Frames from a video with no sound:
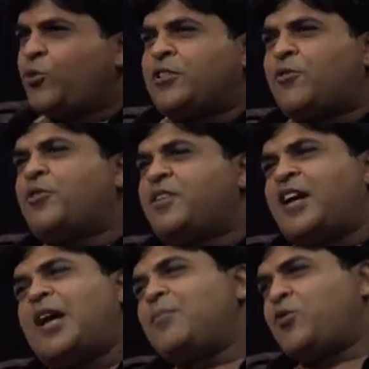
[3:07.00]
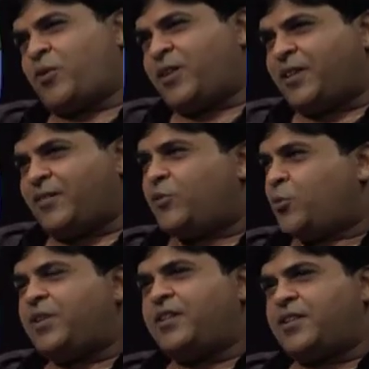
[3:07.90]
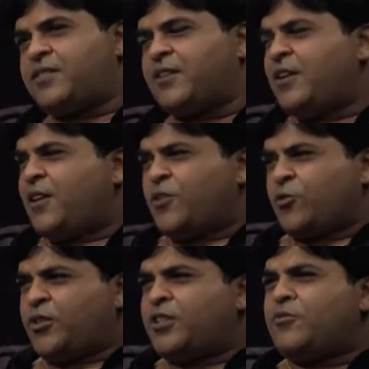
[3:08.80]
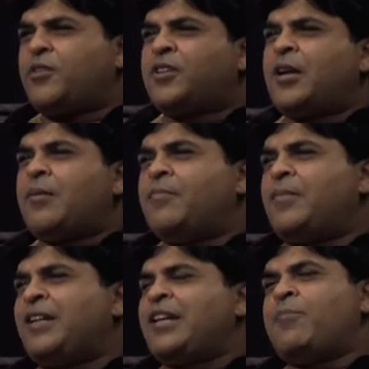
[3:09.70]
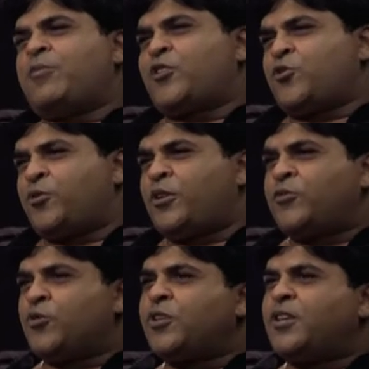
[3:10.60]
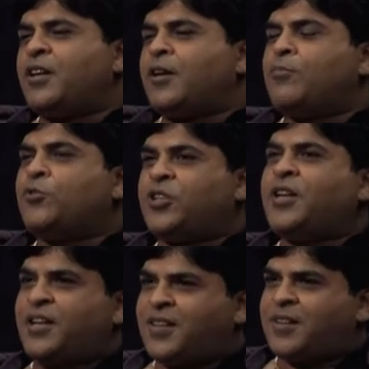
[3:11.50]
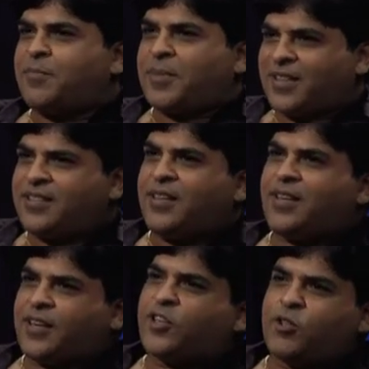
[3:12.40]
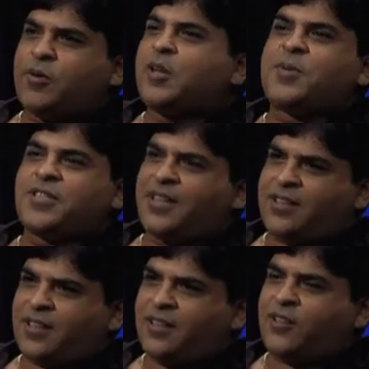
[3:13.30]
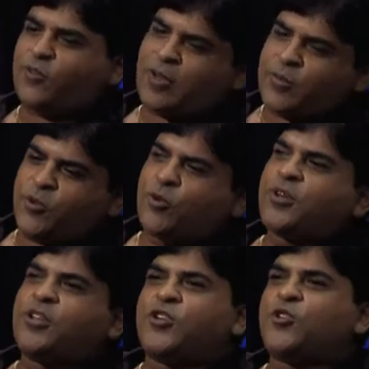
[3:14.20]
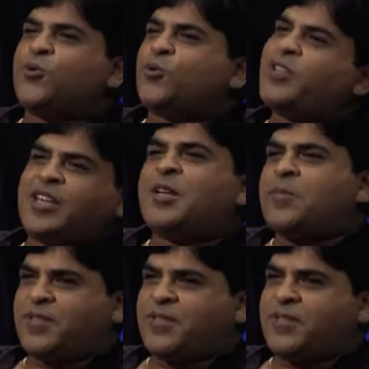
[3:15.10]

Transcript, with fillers: तो एज लॉन्ग एज आई एम इन्जॉइंग डूइंग दिस सो इट इज़ नॉट क्या मैं टाइप कास्ट हो रहा हूँ क्योंकि अगर मुझे पर्सनली करते हुए अगर मज़ा नहीं आएगा तो आई एम श्योर कि दर्शकों को देखने में